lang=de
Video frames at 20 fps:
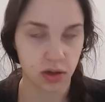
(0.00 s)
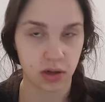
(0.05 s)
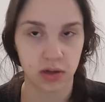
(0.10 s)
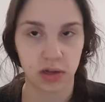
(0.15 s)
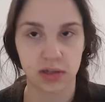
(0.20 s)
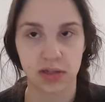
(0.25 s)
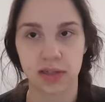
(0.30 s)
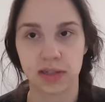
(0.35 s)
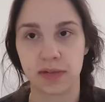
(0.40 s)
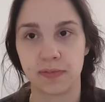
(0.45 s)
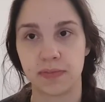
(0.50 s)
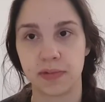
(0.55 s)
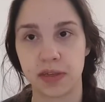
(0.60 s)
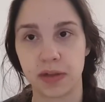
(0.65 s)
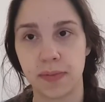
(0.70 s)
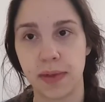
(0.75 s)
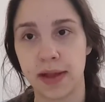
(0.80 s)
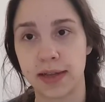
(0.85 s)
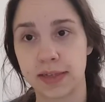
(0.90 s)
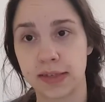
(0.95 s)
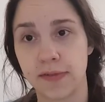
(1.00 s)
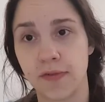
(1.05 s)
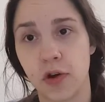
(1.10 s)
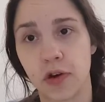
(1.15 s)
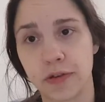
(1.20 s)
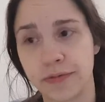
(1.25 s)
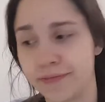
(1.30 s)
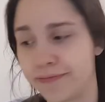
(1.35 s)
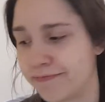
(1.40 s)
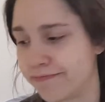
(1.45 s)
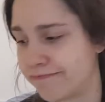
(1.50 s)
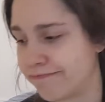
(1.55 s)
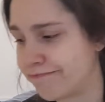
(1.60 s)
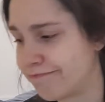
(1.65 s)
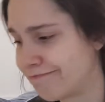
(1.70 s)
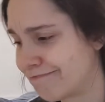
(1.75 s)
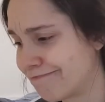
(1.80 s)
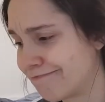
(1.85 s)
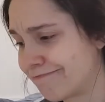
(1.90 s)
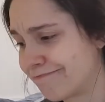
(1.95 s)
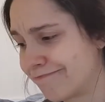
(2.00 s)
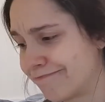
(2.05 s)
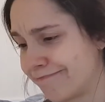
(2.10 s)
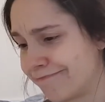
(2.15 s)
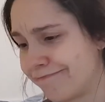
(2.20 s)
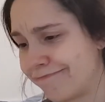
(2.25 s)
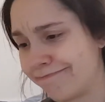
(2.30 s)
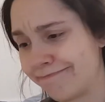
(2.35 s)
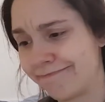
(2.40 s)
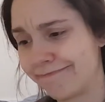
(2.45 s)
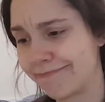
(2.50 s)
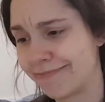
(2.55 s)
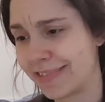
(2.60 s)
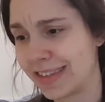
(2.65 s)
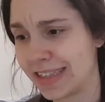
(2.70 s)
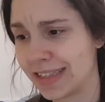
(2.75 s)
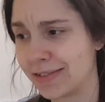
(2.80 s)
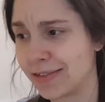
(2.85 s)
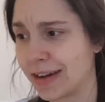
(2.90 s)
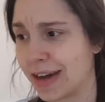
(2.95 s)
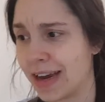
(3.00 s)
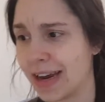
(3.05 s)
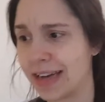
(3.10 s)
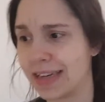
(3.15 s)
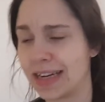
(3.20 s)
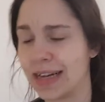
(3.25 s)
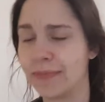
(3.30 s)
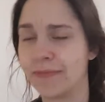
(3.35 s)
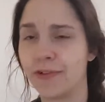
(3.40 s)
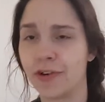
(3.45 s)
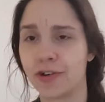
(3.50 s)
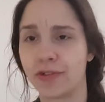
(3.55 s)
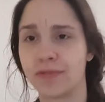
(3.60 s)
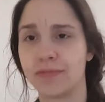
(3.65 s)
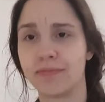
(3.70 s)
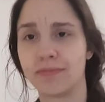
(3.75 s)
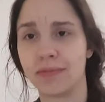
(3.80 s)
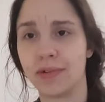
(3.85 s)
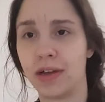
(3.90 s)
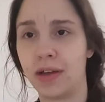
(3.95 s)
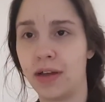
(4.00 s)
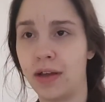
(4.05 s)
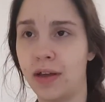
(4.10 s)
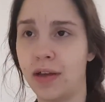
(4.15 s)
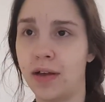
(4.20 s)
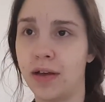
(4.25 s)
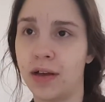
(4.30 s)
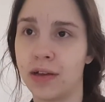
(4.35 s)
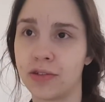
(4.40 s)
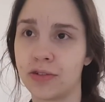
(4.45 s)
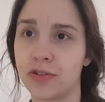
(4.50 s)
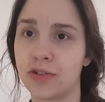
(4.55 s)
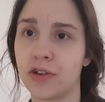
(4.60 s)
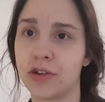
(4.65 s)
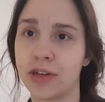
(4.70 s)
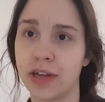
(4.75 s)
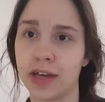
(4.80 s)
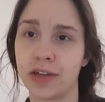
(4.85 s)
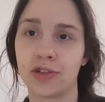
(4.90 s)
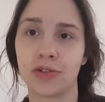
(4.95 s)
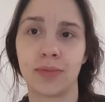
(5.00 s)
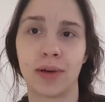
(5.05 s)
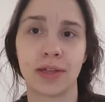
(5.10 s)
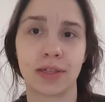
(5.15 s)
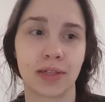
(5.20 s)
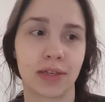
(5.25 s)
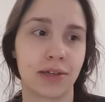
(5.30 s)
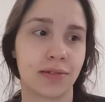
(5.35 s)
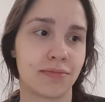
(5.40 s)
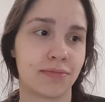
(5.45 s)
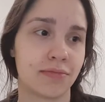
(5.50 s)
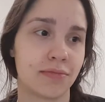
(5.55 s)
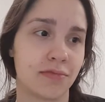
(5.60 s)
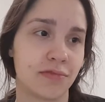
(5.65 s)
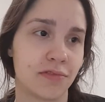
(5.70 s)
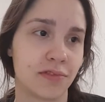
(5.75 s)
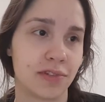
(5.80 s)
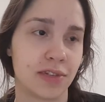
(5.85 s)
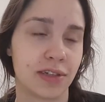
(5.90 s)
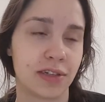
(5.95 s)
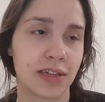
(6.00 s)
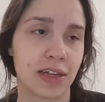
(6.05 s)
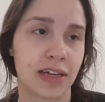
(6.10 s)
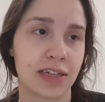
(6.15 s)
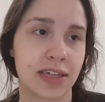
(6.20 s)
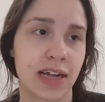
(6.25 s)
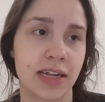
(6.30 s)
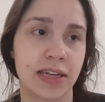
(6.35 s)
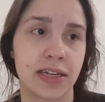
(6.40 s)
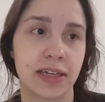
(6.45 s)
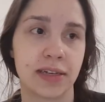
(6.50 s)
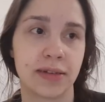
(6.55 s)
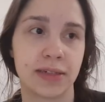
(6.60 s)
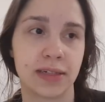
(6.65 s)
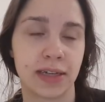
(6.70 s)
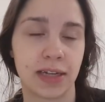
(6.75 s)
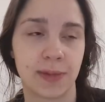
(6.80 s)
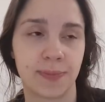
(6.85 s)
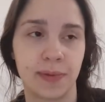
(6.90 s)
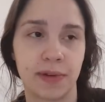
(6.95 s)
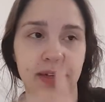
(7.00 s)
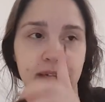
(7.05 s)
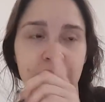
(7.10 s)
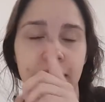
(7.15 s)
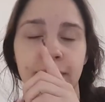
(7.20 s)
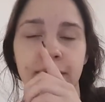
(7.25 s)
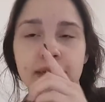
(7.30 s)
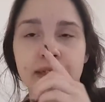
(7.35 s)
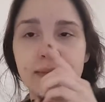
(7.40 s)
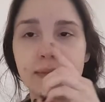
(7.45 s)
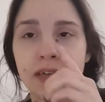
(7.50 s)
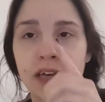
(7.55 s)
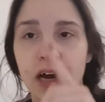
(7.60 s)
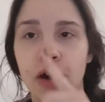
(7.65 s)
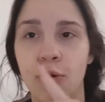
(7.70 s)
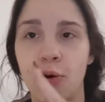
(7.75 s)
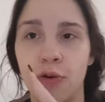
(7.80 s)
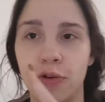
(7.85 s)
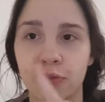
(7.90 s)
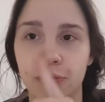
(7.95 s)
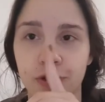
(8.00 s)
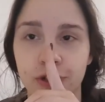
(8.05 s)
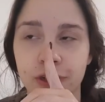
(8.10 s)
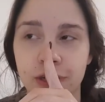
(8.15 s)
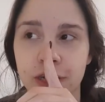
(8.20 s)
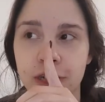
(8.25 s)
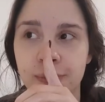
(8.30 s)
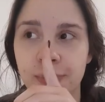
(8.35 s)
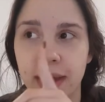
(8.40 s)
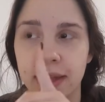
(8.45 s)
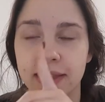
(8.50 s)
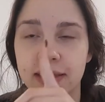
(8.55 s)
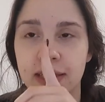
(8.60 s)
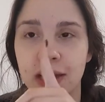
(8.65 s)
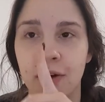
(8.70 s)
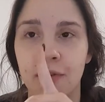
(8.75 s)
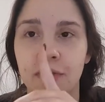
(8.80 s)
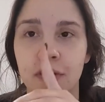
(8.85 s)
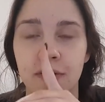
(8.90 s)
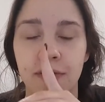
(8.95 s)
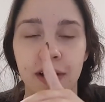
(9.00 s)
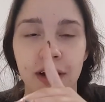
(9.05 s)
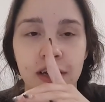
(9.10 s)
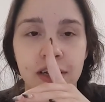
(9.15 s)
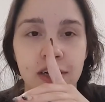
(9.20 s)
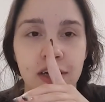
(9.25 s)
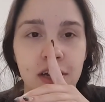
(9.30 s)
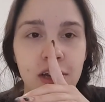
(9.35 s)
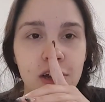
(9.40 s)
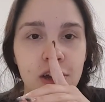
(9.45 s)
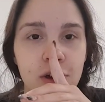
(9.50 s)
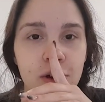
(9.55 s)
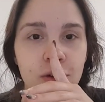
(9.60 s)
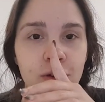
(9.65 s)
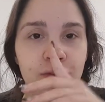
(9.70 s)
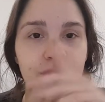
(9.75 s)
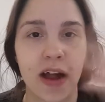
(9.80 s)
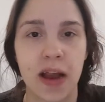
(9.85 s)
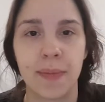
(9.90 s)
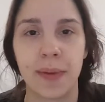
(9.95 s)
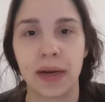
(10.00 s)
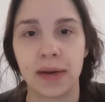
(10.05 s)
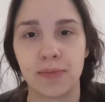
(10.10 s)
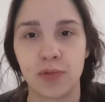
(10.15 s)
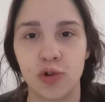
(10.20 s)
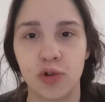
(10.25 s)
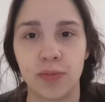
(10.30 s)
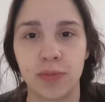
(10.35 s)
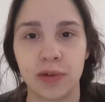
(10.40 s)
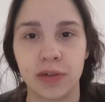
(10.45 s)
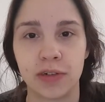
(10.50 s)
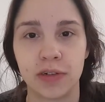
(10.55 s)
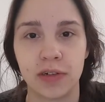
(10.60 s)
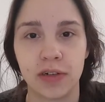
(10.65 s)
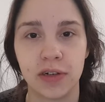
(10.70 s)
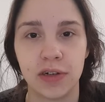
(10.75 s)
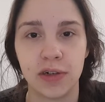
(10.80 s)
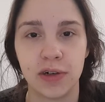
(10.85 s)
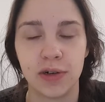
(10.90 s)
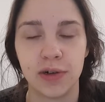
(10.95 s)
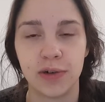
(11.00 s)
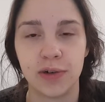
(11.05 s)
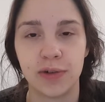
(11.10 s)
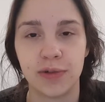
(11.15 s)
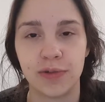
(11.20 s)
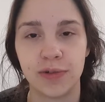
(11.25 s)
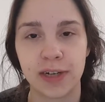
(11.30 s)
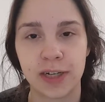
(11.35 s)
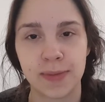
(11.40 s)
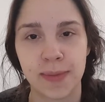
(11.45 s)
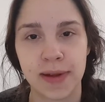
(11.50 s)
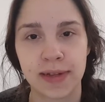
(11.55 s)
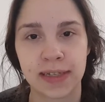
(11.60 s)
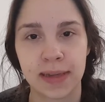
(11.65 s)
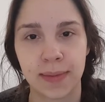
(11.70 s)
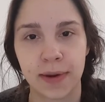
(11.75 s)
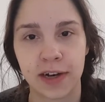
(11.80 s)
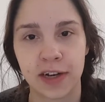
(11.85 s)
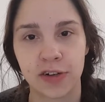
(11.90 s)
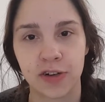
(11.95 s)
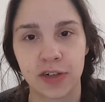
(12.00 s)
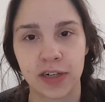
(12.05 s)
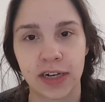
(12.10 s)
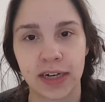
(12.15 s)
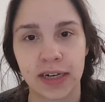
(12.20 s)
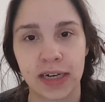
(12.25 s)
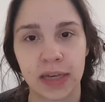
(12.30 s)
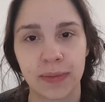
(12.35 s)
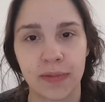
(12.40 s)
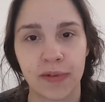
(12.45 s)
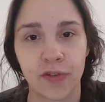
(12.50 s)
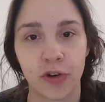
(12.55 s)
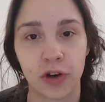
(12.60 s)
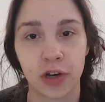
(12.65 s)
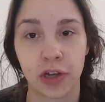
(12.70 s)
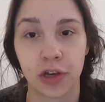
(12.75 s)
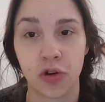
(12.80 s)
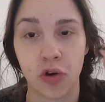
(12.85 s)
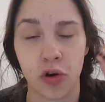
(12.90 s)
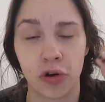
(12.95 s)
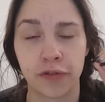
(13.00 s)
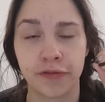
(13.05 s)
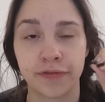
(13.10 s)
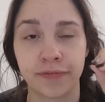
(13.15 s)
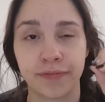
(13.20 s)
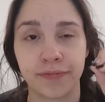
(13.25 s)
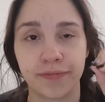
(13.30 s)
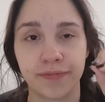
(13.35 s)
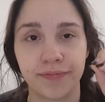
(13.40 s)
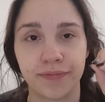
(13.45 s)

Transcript: Das ist ein bisschen mehr als eine Woche. Sogar anderthalb Wochen. Also ich sollte echt zum Arzt gehen. Das halt, ich bin damals nämlich auch durch die Schmerzen aufgewacht und war halt bei einem Kumpel. Und die Schmerztablette dort hat nicht mehr wirklich geholfen.